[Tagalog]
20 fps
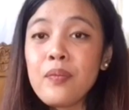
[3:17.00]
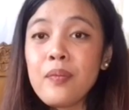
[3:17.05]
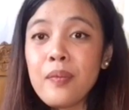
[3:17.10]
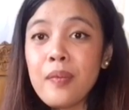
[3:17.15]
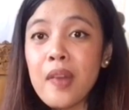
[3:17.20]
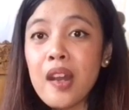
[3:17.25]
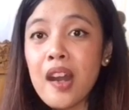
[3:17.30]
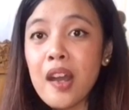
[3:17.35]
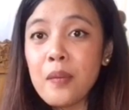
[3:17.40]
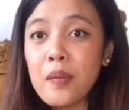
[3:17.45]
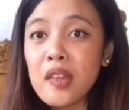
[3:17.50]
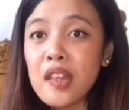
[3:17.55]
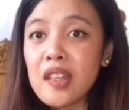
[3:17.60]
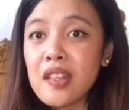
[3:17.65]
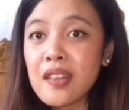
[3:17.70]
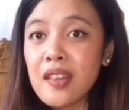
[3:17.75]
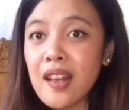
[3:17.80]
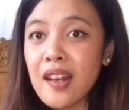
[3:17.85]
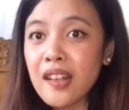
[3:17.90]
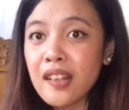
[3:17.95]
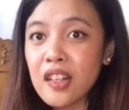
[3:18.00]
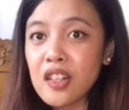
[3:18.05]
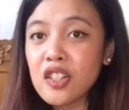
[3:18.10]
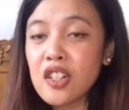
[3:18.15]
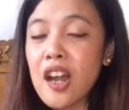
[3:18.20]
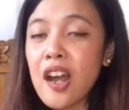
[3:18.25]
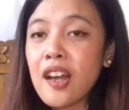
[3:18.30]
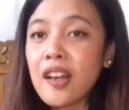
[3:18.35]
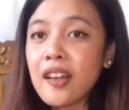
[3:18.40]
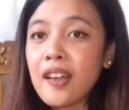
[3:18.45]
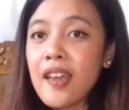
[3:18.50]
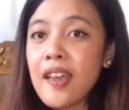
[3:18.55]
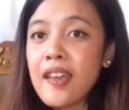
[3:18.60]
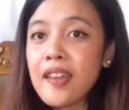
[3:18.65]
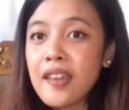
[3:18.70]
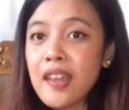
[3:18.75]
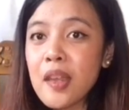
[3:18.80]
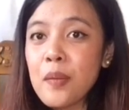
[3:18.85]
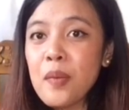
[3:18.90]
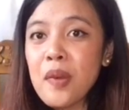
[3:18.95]
marami din talaga siyang
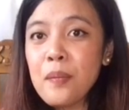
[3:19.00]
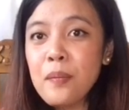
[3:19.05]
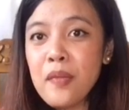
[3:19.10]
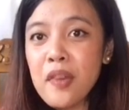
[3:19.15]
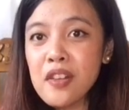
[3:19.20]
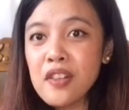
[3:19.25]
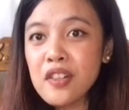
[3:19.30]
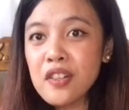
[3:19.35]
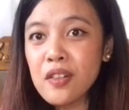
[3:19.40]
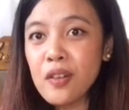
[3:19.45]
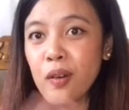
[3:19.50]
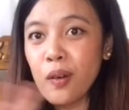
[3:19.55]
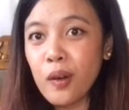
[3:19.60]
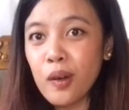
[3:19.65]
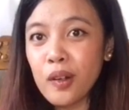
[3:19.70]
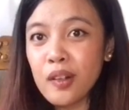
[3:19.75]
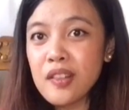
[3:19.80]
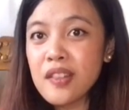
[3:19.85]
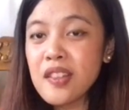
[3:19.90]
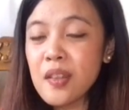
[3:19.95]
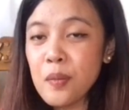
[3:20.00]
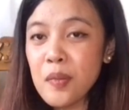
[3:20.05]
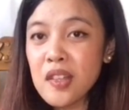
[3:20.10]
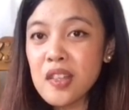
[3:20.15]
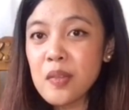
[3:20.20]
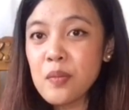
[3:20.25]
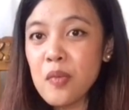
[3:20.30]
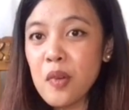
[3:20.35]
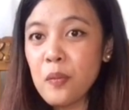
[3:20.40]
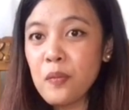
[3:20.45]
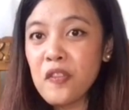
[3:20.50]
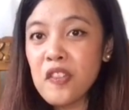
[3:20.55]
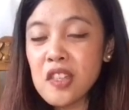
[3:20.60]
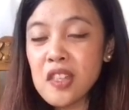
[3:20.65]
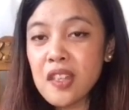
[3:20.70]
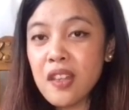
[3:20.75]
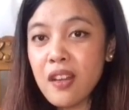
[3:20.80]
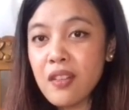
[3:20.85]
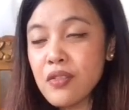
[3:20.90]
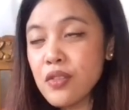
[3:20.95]
K-pop merch doon sa mismong
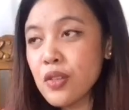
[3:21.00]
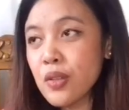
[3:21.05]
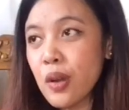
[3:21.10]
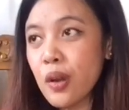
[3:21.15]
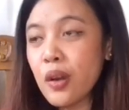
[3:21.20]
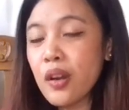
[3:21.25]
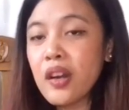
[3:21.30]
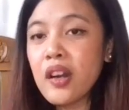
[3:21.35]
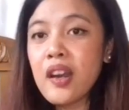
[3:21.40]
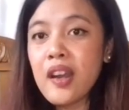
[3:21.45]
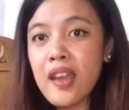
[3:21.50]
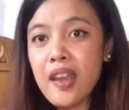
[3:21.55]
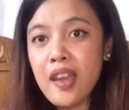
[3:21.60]
physical store.